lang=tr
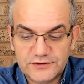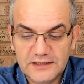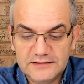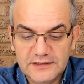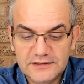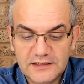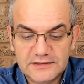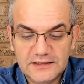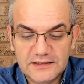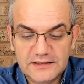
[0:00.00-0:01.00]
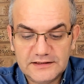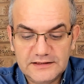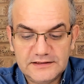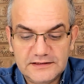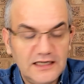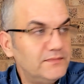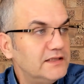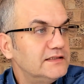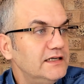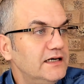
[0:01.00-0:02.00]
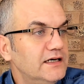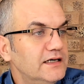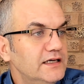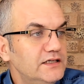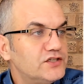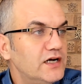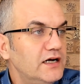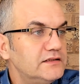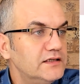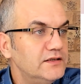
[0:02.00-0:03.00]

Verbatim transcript: Zaten yargı kararı gelir gelmez de inşaat